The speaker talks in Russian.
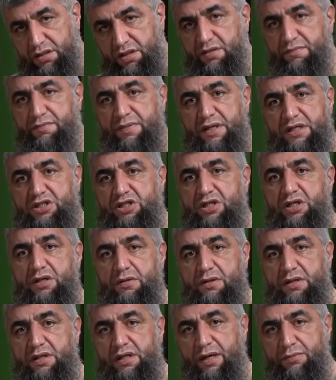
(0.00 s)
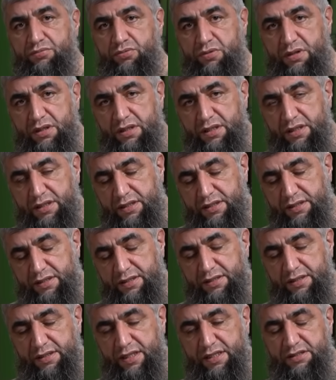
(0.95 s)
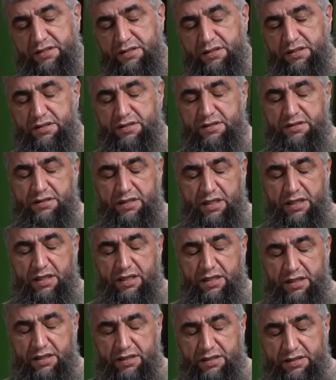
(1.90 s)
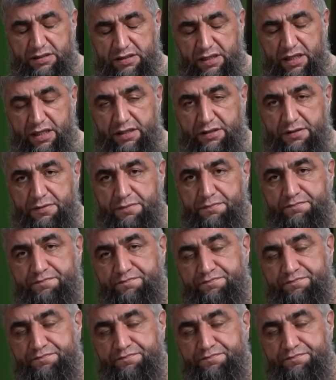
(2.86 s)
и большие, и э, Насир Саад,